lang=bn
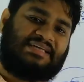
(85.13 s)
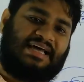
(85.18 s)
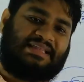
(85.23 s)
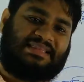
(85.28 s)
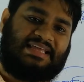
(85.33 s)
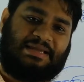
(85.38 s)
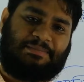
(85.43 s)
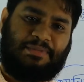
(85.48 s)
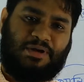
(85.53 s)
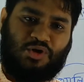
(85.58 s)
যা
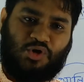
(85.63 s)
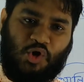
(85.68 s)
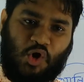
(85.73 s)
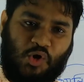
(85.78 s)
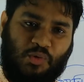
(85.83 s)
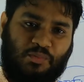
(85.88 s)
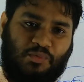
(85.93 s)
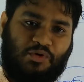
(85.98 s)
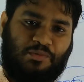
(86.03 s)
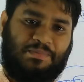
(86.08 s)
থাকবে
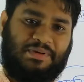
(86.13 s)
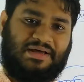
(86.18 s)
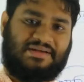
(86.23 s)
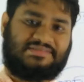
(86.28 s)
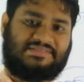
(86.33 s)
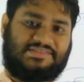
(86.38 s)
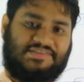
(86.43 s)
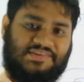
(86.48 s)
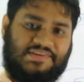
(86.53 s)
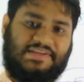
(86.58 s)
কর্ম প্লাস
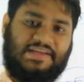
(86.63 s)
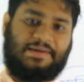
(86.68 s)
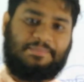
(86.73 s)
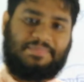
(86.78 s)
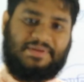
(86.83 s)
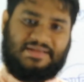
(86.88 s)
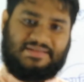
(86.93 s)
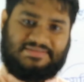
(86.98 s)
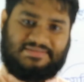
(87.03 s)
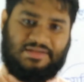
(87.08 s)
ক্রিয়া
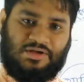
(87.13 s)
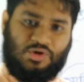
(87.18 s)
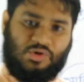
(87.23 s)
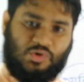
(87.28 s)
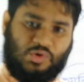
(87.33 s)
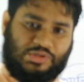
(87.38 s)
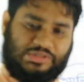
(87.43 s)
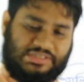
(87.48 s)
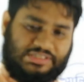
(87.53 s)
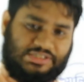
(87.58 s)
প্লাস
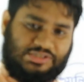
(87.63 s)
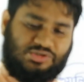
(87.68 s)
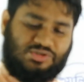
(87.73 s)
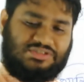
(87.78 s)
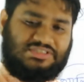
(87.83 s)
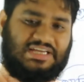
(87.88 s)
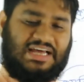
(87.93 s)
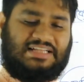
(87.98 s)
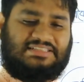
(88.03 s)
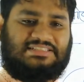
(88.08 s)
অতিরিক্ত
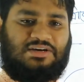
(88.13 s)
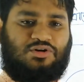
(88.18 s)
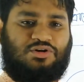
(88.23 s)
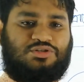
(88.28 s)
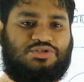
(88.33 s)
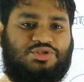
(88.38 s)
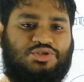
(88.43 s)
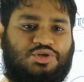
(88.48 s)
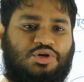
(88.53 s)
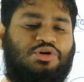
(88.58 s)
যা যা
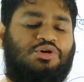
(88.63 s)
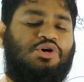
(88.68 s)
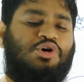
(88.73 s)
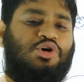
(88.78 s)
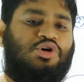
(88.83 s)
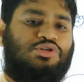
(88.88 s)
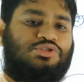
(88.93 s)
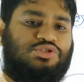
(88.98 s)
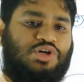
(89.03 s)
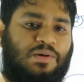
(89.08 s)
অংশ
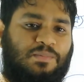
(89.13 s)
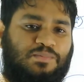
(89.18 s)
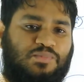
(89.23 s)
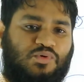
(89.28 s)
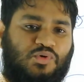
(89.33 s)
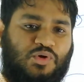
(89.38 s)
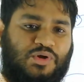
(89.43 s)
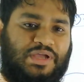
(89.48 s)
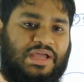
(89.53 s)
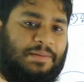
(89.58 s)

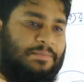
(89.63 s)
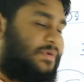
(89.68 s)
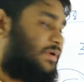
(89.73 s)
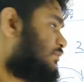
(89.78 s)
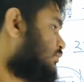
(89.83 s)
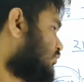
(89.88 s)
সবগুলোকে আমরা